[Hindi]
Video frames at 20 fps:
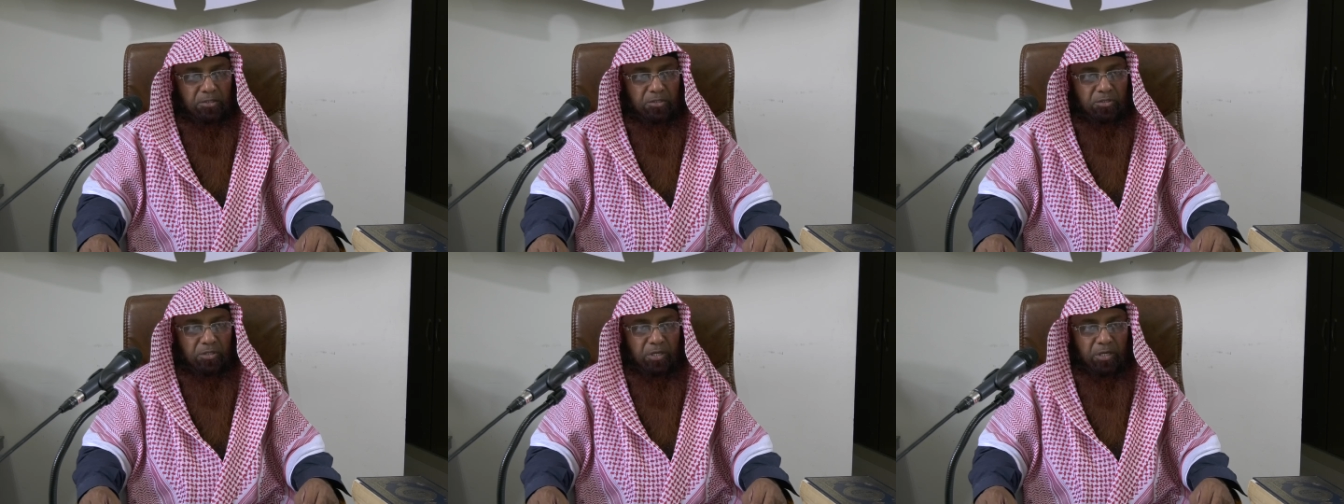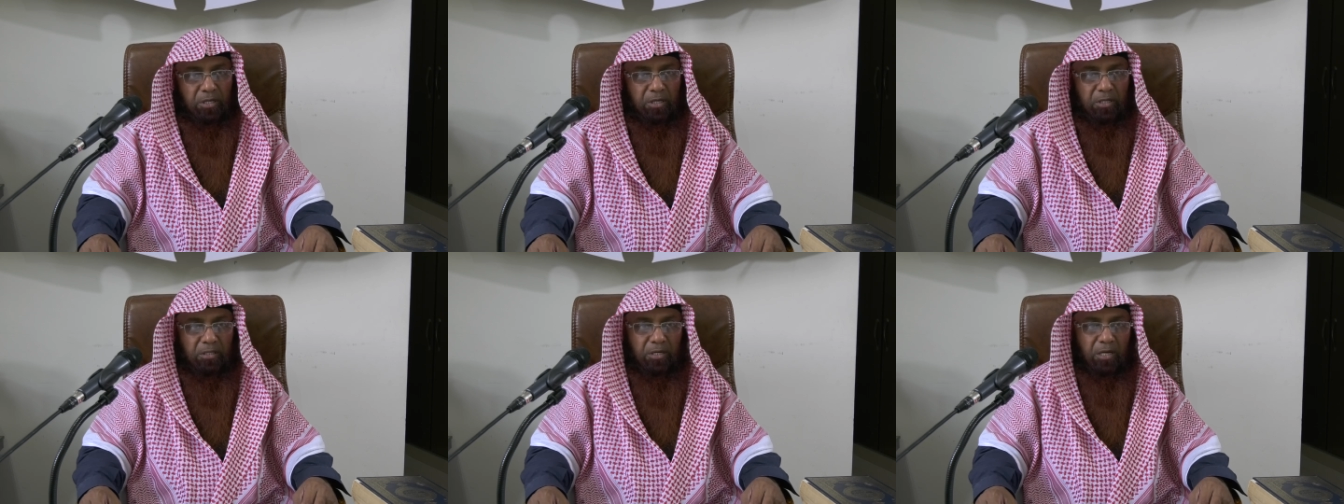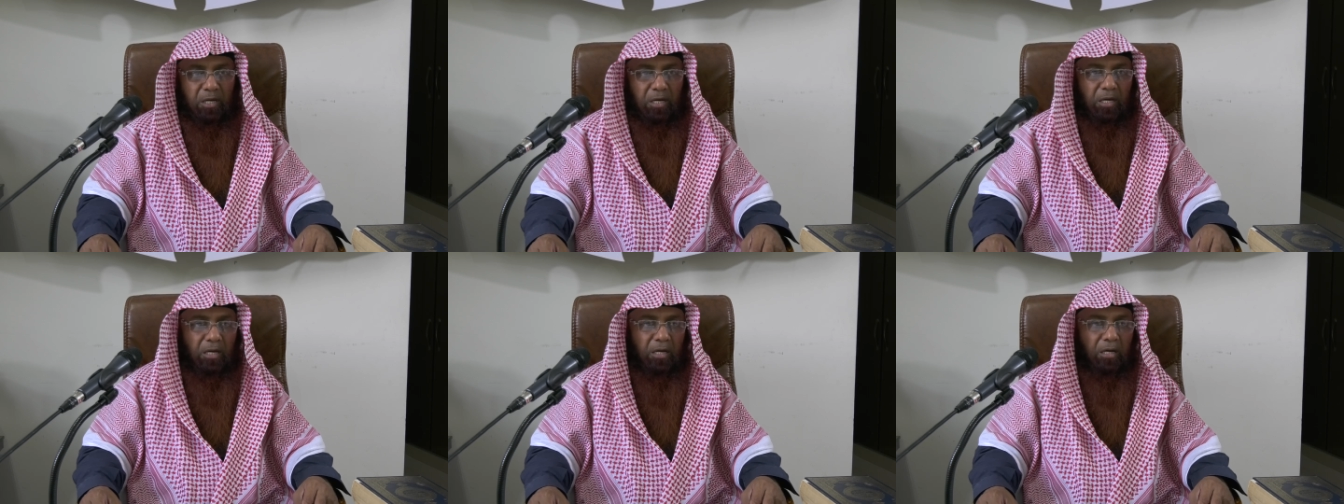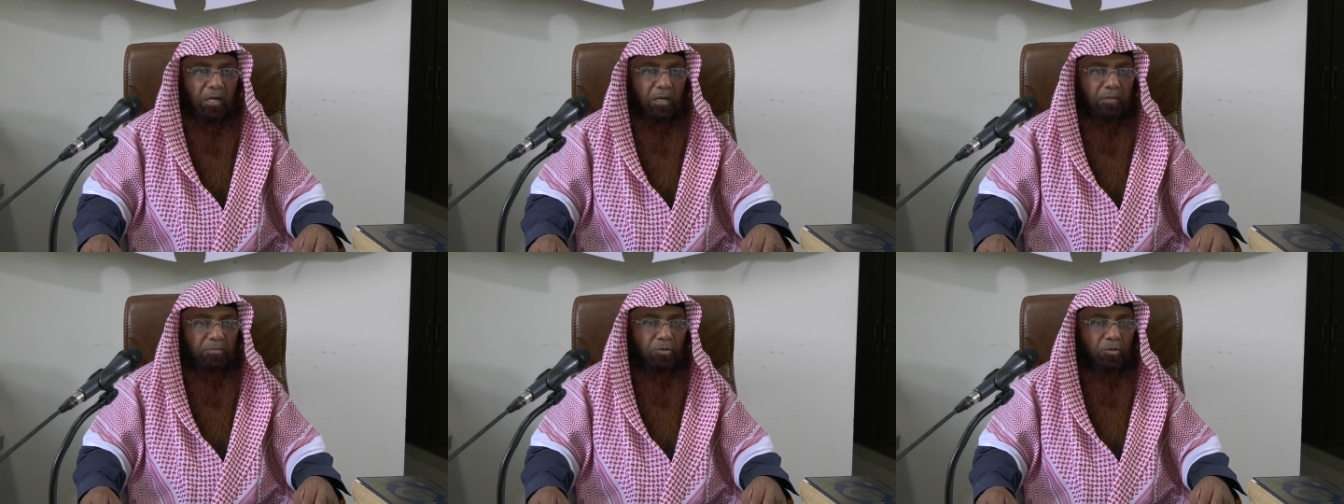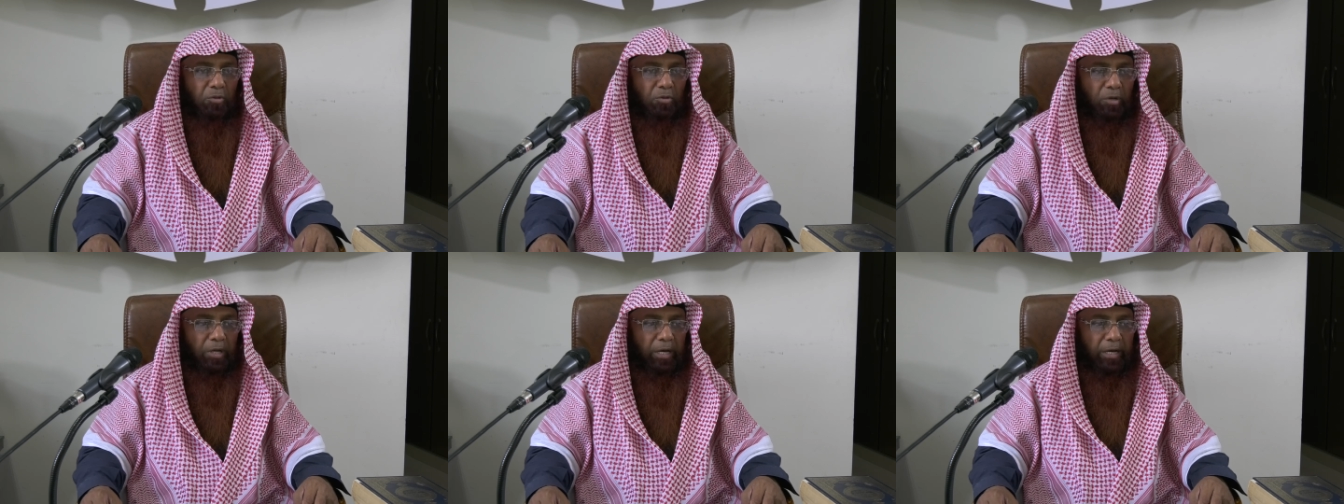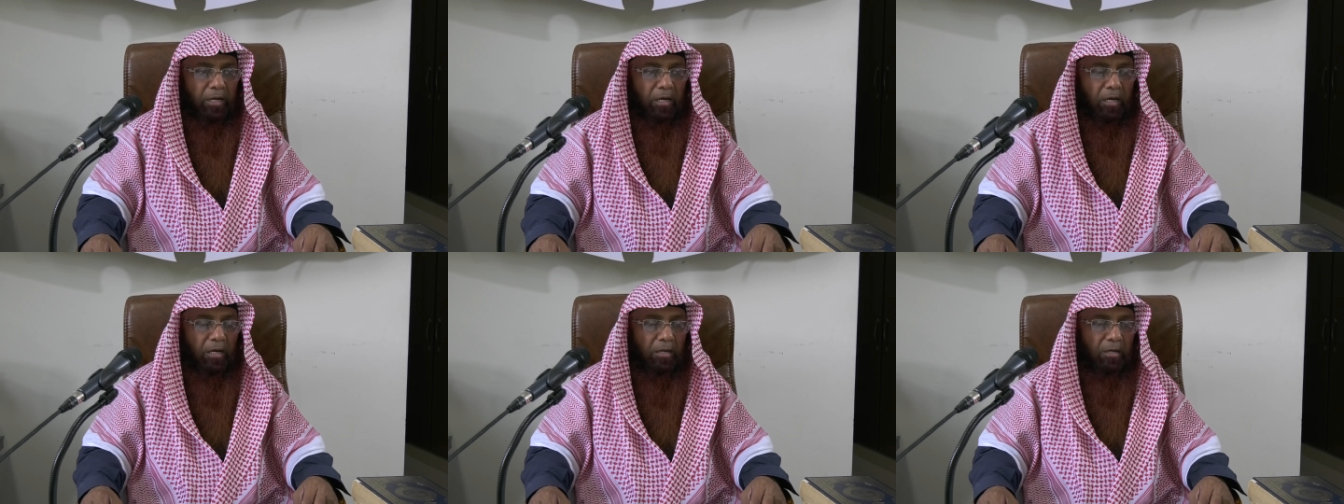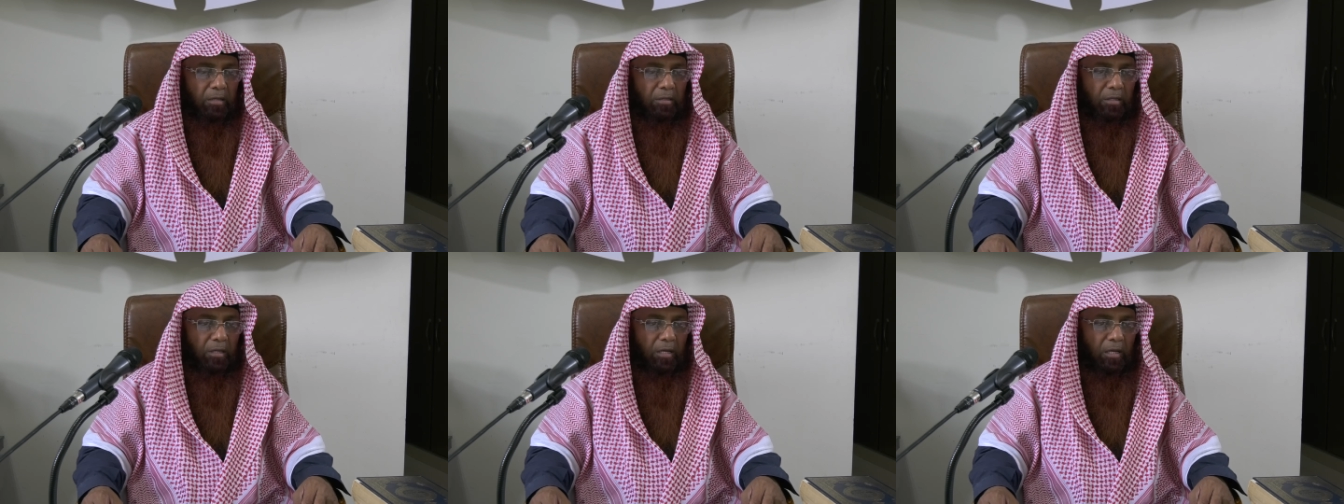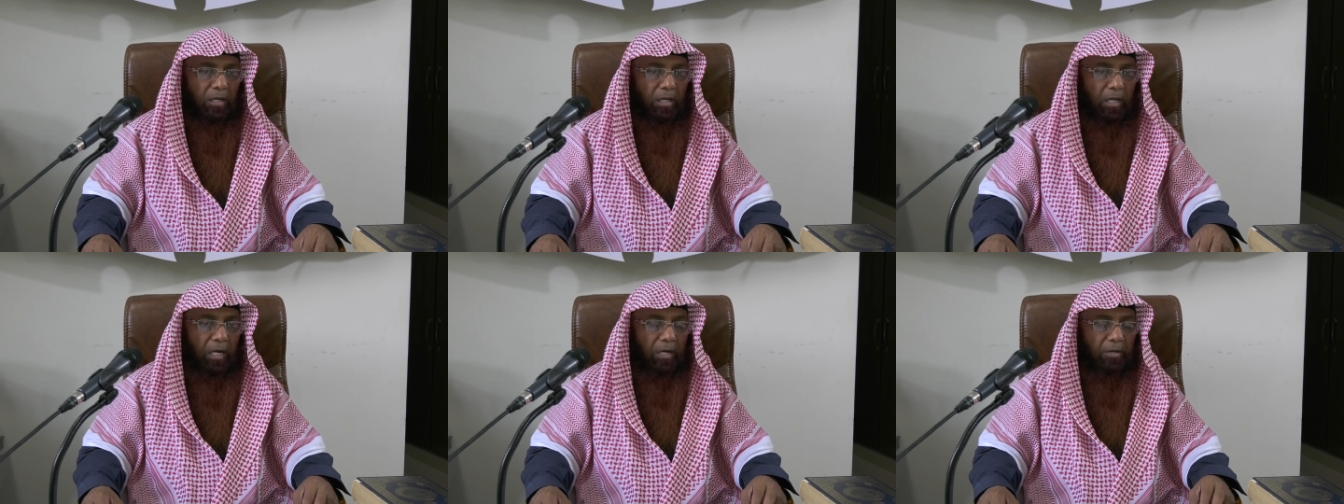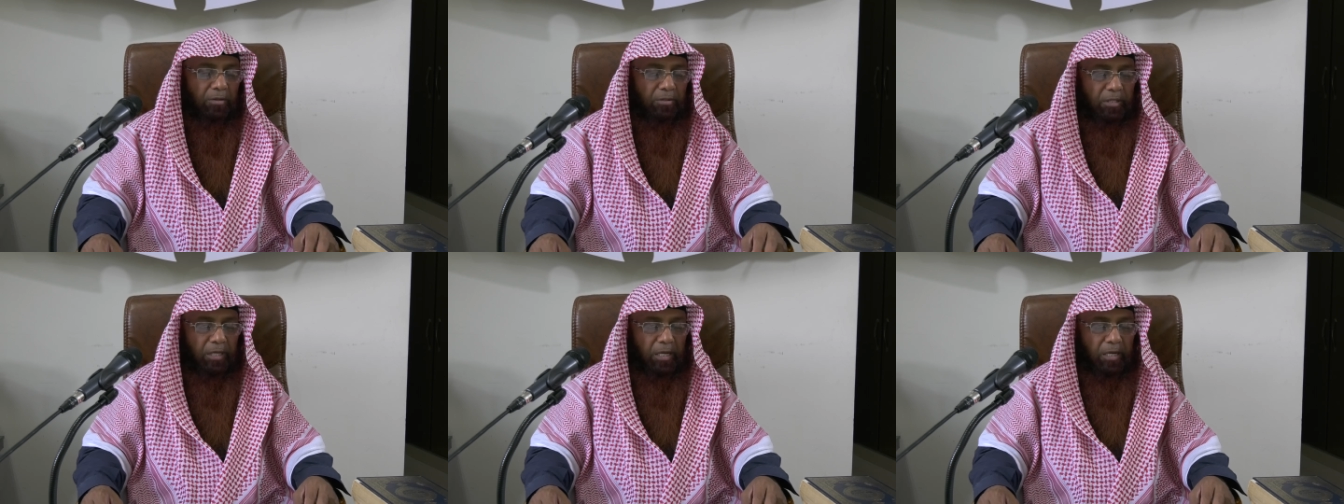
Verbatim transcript: सैदना अबू हुररा रदी अल्लाह